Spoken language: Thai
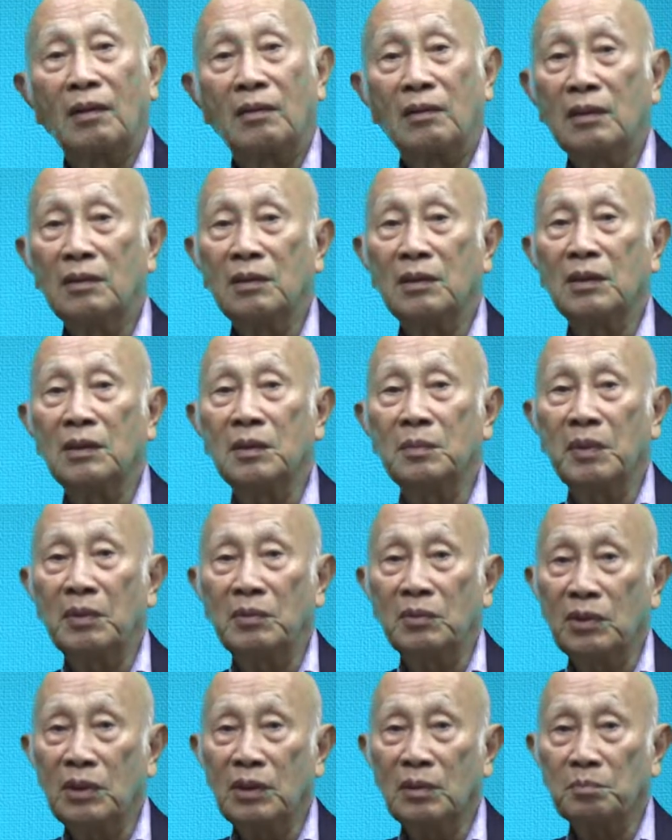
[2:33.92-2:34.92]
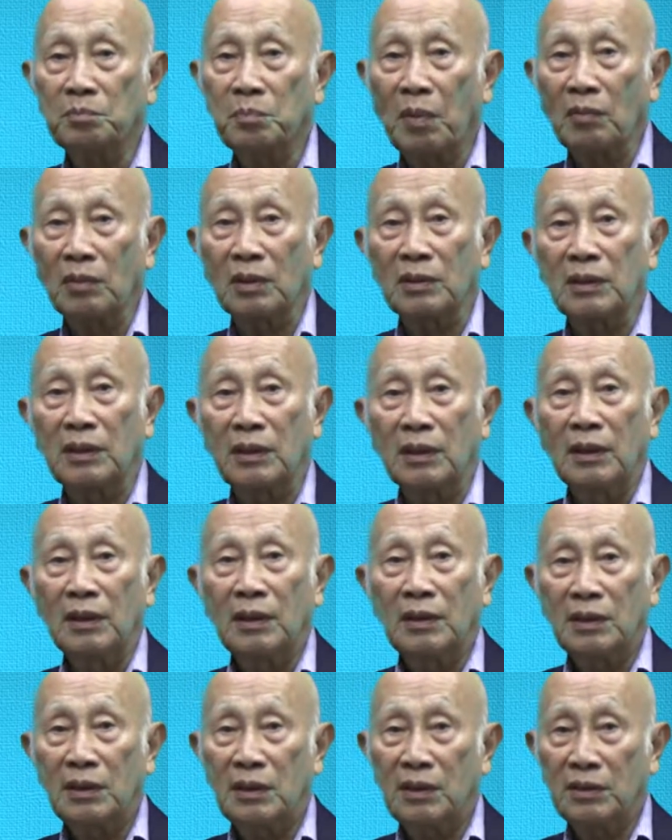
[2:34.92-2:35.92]
นั่นถือเป็นเรื่องปกติ
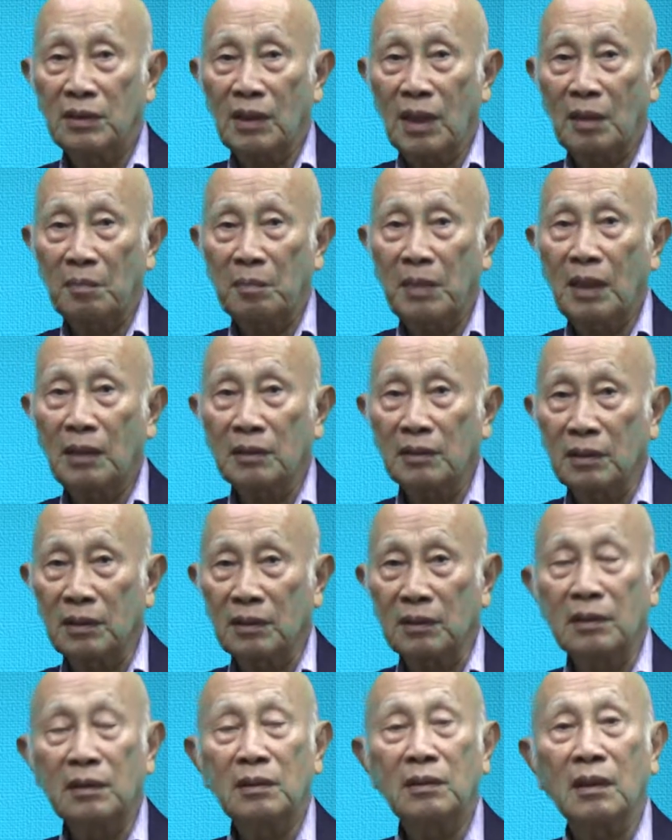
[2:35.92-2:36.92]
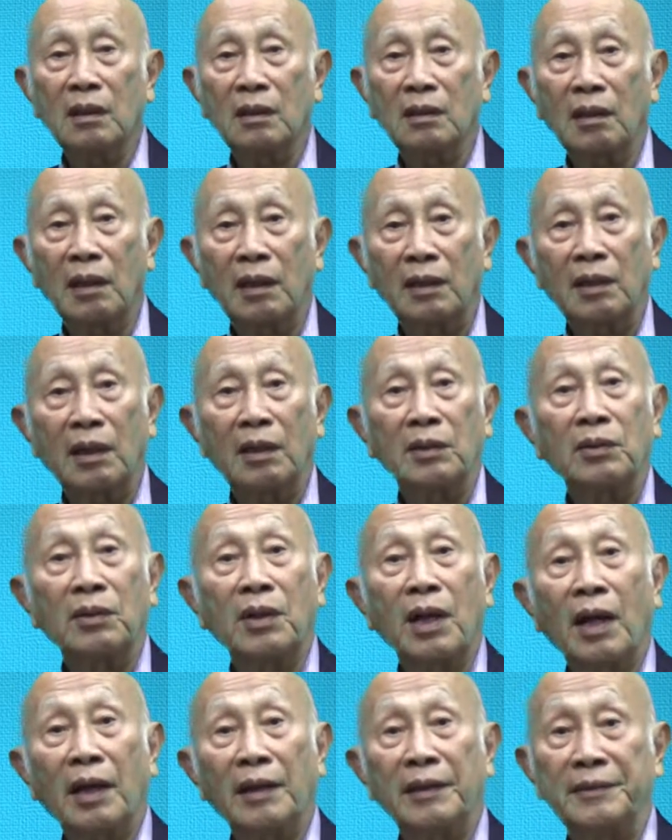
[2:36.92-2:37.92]
ที่สามารถเกิดขึ้นกับใครๆก็
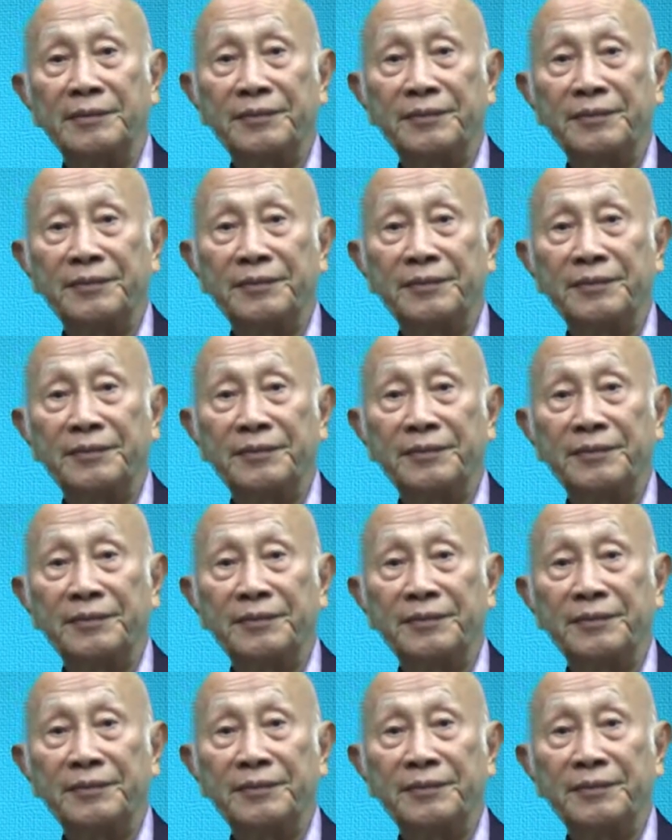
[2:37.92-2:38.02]
ได้